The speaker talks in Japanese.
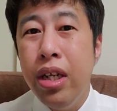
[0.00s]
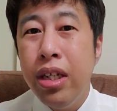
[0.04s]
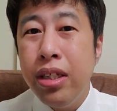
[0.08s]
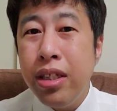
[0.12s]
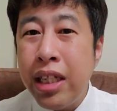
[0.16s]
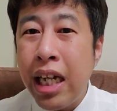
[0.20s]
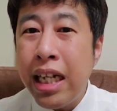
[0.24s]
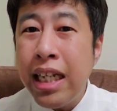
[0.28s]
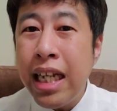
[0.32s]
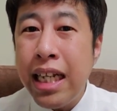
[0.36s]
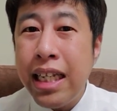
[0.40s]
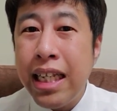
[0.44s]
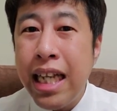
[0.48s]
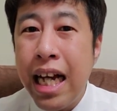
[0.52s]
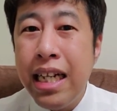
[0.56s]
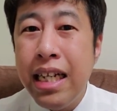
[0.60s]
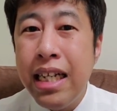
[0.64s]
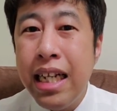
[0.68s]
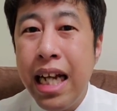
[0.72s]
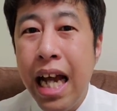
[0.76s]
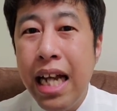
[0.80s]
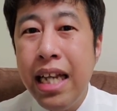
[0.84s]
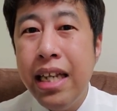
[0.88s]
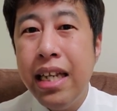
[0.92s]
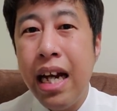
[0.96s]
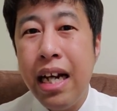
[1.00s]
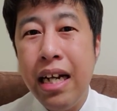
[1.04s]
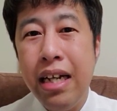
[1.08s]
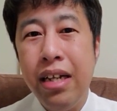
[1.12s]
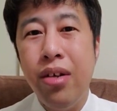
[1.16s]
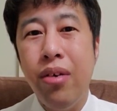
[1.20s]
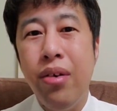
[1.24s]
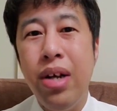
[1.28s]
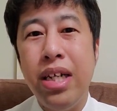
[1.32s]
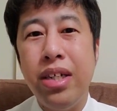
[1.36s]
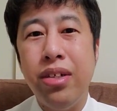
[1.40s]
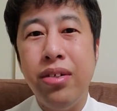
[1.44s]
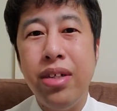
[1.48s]
ただ単に変な
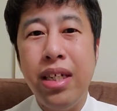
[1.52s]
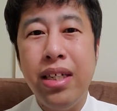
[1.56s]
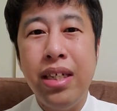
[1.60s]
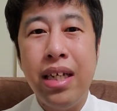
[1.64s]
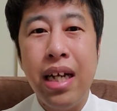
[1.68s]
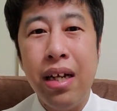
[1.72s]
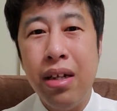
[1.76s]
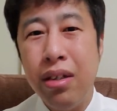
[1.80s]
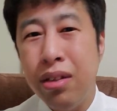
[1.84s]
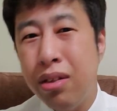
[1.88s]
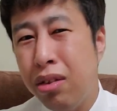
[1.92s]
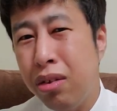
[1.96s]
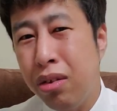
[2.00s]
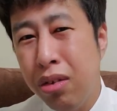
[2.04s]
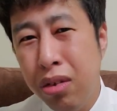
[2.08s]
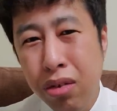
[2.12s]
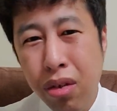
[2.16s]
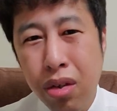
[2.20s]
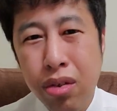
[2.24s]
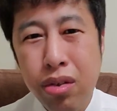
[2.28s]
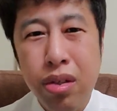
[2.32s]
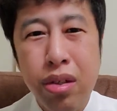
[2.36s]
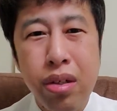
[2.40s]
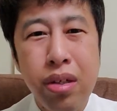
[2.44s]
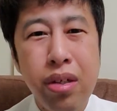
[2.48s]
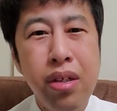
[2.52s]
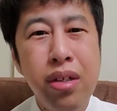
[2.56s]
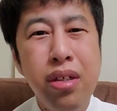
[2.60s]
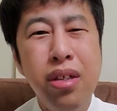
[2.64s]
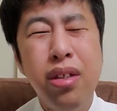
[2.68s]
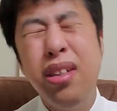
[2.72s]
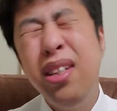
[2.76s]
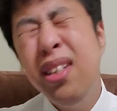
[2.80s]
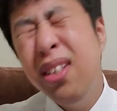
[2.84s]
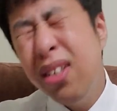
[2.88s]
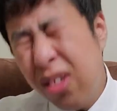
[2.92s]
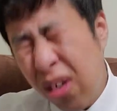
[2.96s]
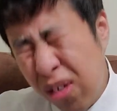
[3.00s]
イントネーションだったら、すごく、
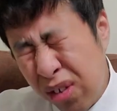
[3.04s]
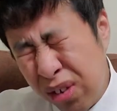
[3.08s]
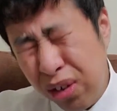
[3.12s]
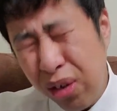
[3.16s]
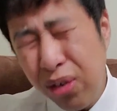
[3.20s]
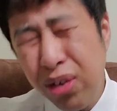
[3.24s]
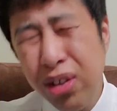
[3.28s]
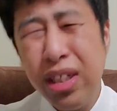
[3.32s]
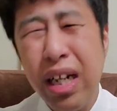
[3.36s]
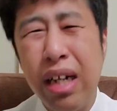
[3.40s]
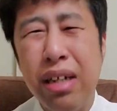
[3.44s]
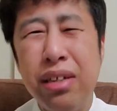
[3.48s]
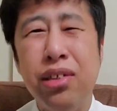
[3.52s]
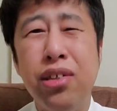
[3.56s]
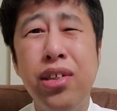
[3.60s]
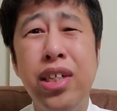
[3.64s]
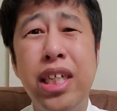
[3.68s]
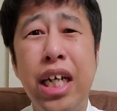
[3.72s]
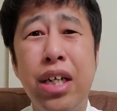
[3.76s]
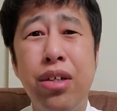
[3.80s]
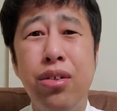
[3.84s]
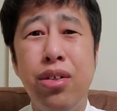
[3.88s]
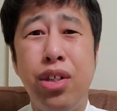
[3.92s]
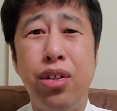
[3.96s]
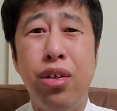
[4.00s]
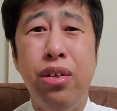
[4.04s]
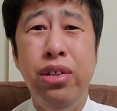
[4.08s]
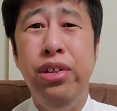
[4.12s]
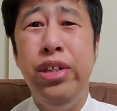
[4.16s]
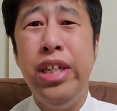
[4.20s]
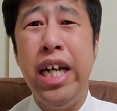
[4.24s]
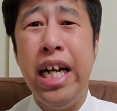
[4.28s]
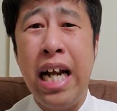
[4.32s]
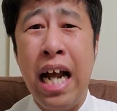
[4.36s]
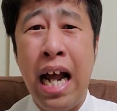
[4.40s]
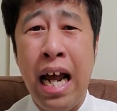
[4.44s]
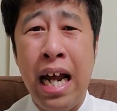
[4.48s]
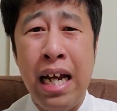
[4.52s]
すごくとにかくついてくる人いる
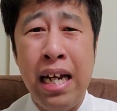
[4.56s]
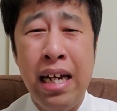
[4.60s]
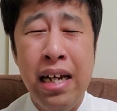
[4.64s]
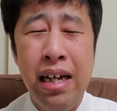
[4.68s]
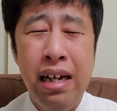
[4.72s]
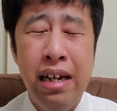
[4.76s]
じゃない。